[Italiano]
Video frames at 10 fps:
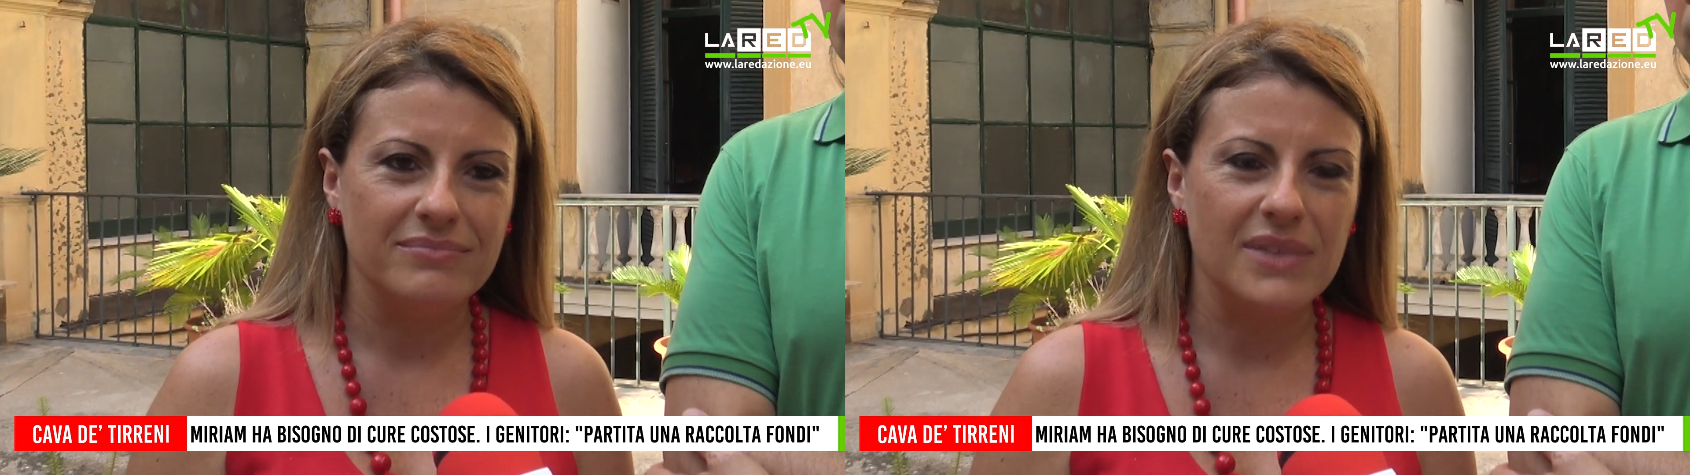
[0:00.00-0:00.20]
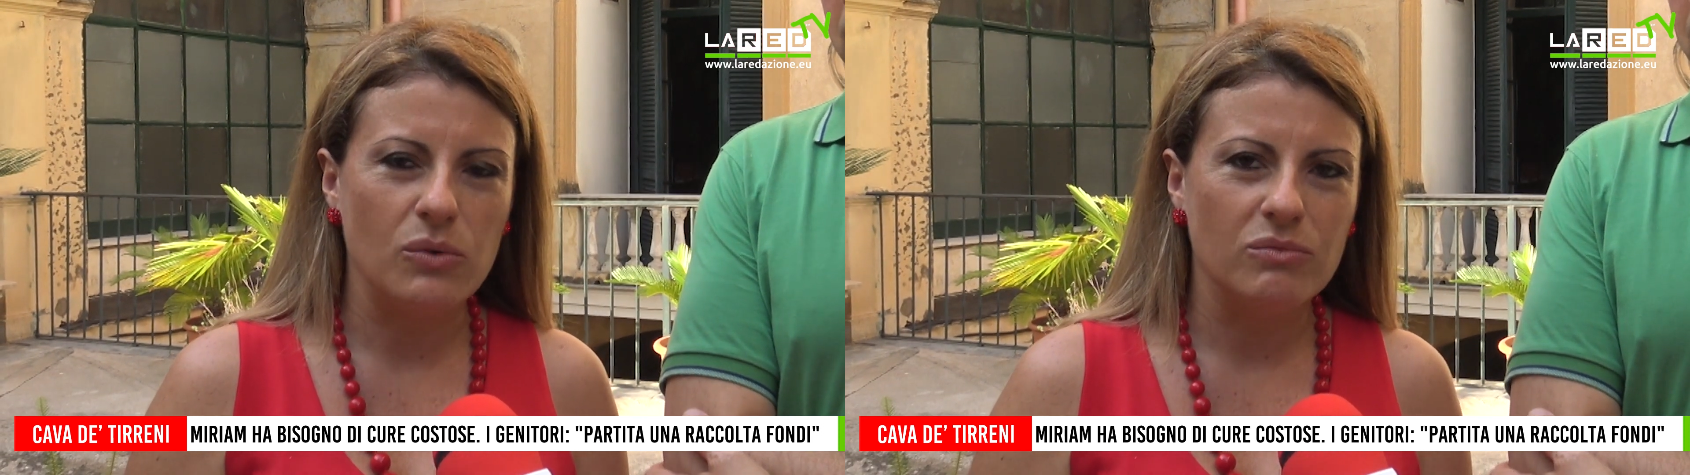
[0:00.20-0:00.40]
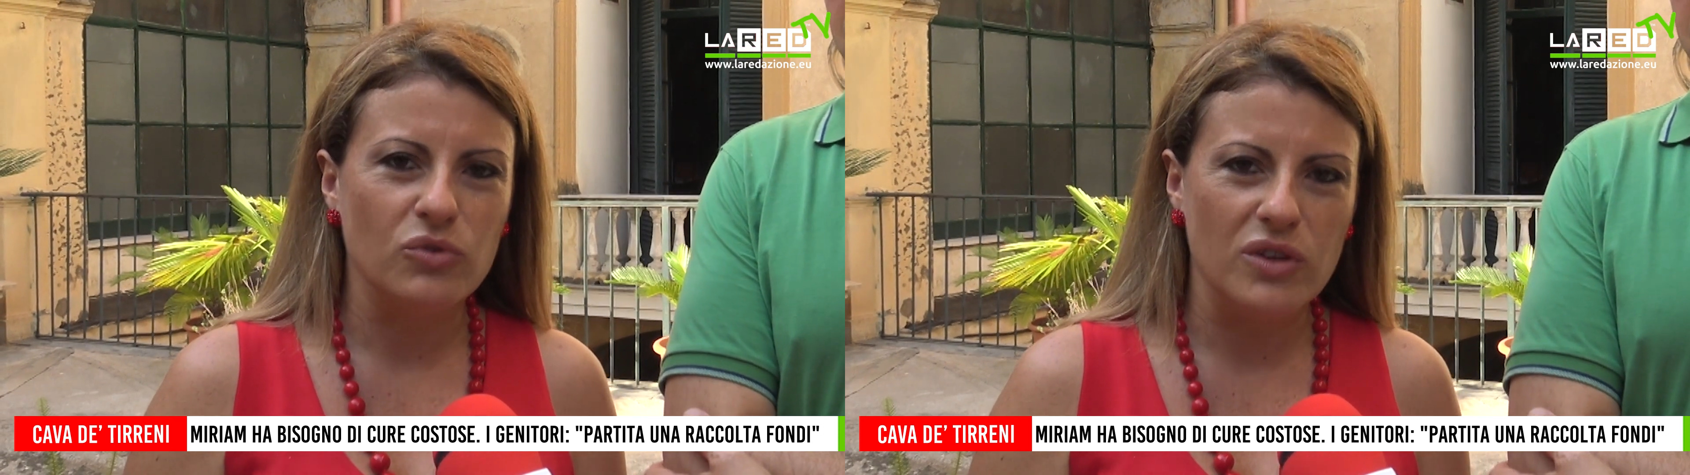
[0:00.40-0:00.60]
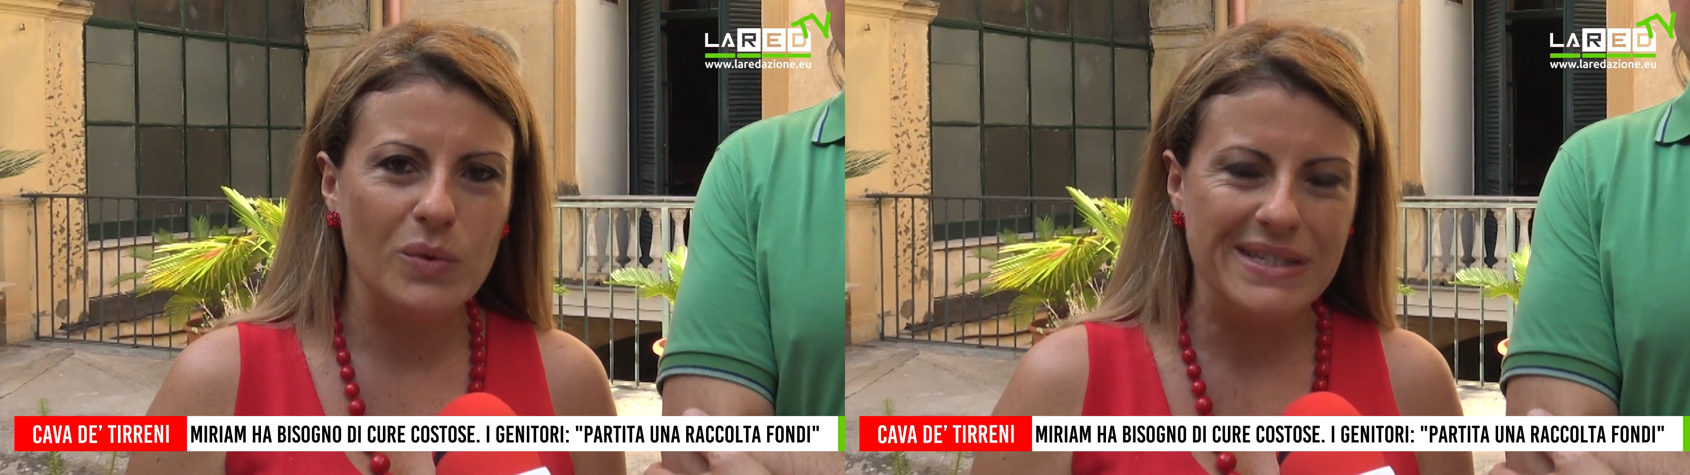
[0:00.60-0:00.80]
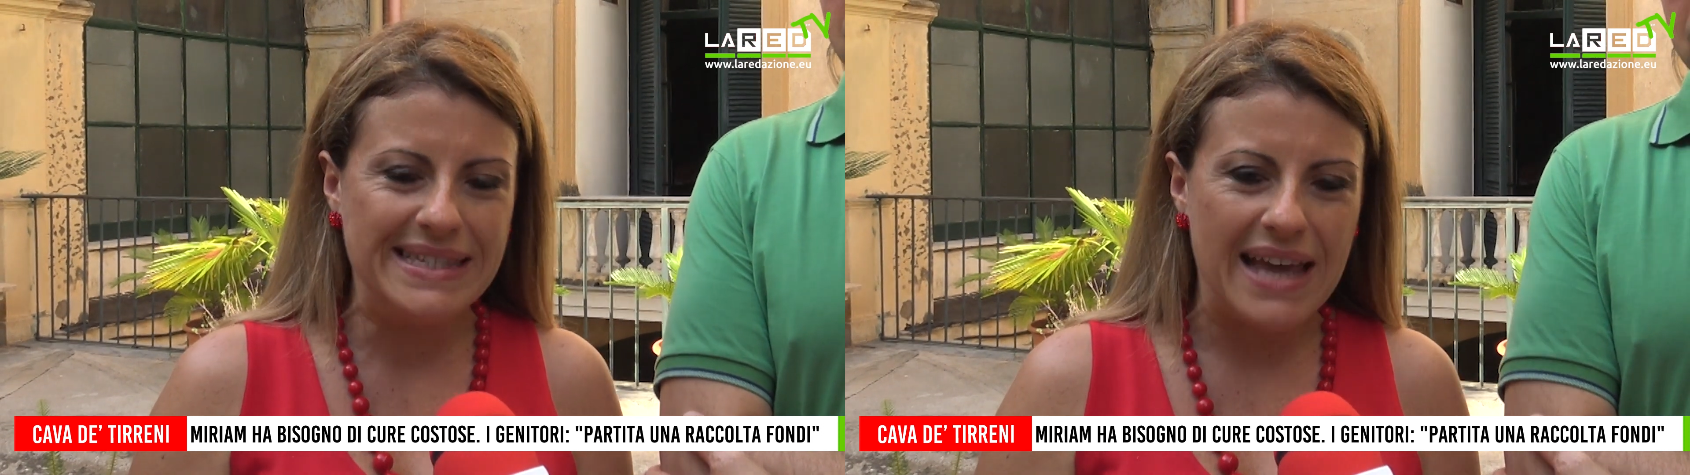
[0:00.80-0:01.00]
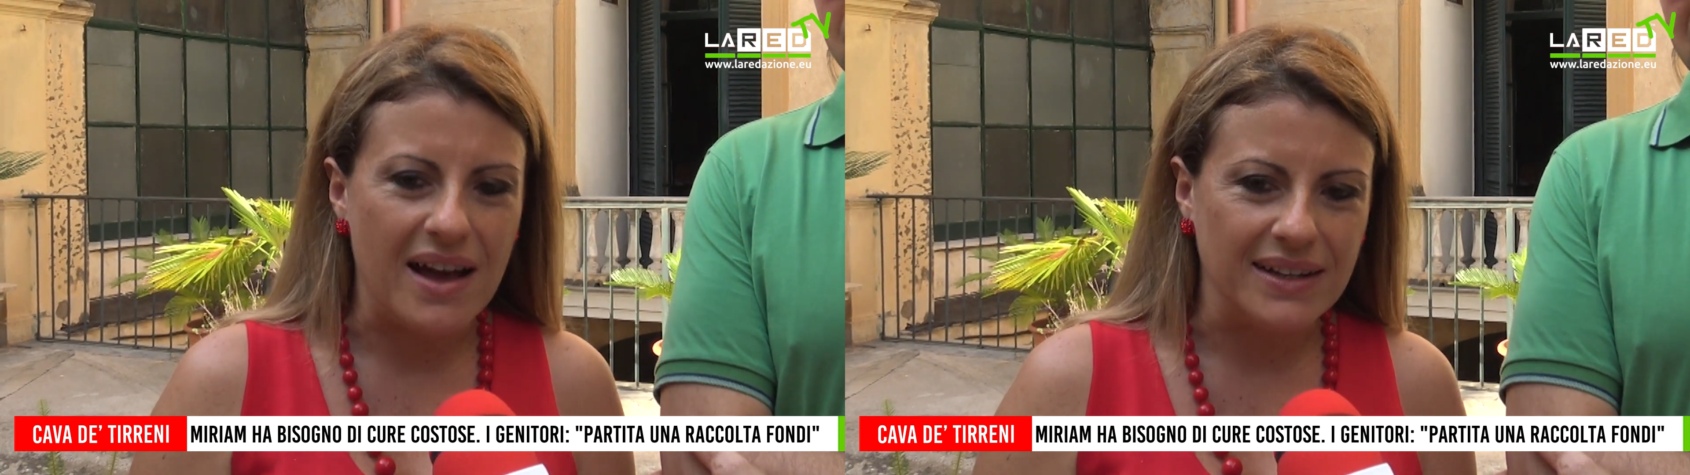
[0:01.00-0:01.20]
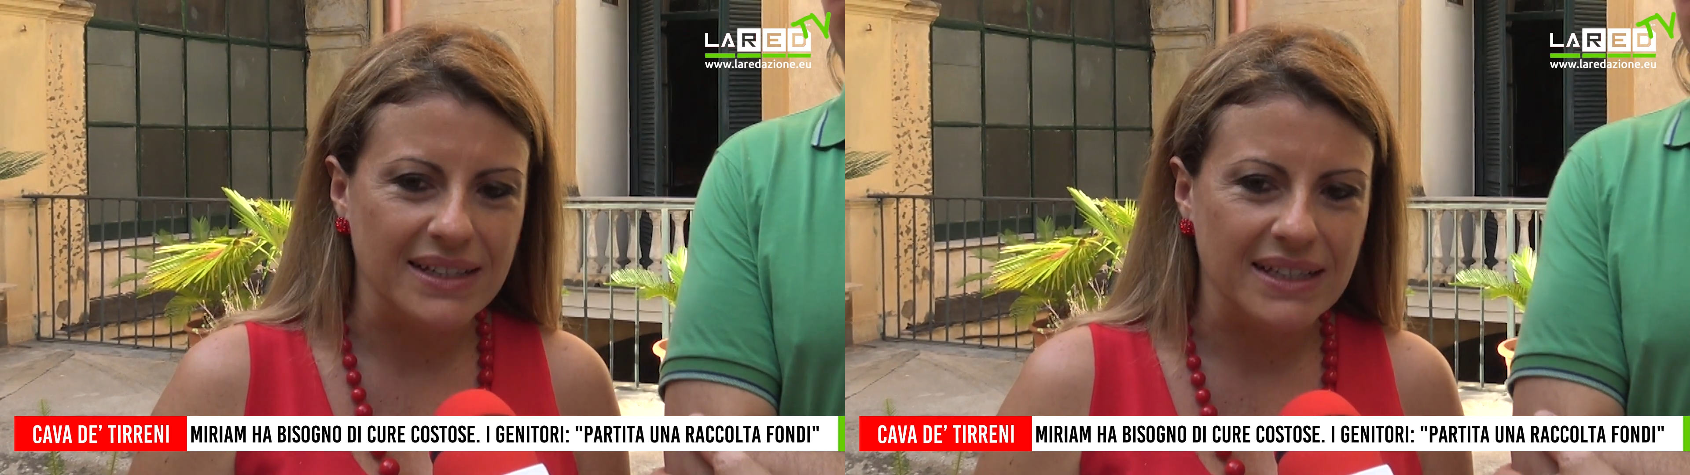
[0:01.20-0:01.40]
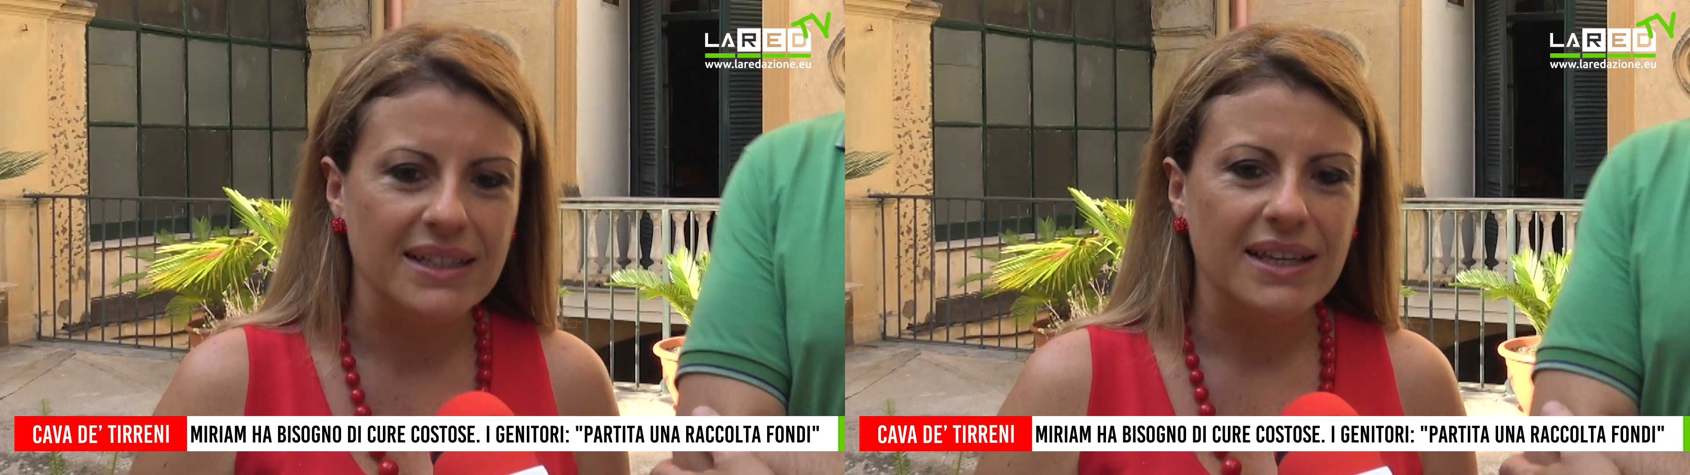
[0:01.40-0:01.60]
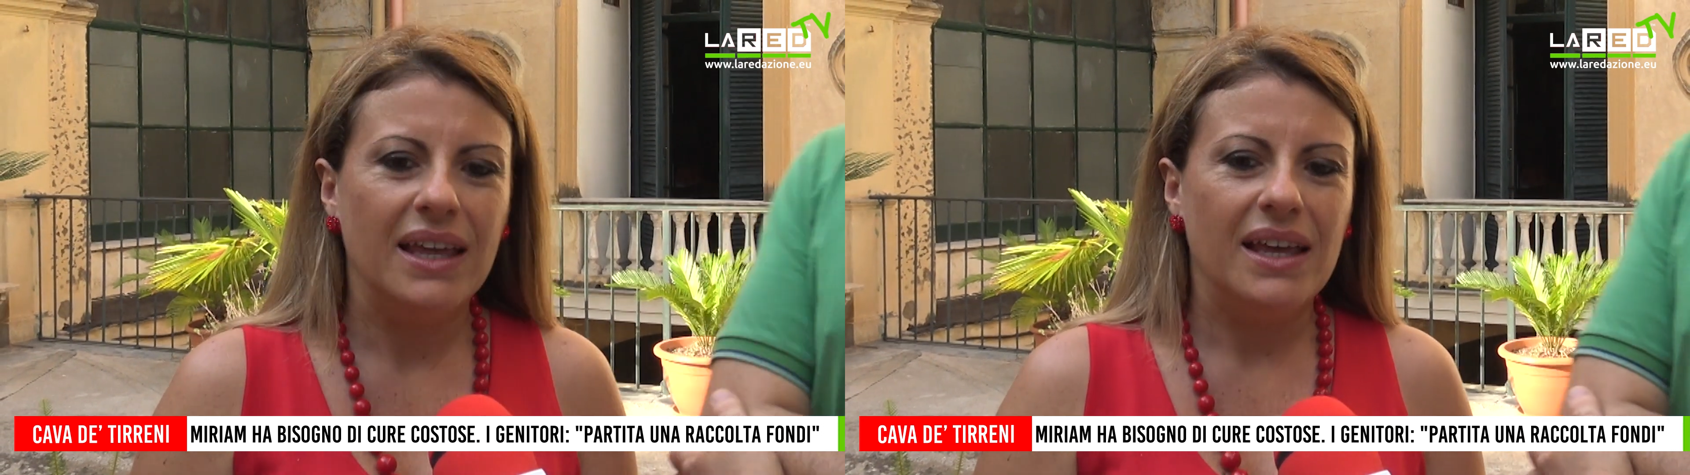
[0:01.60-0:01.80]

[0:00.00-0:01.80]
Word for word: da tutti questi anni.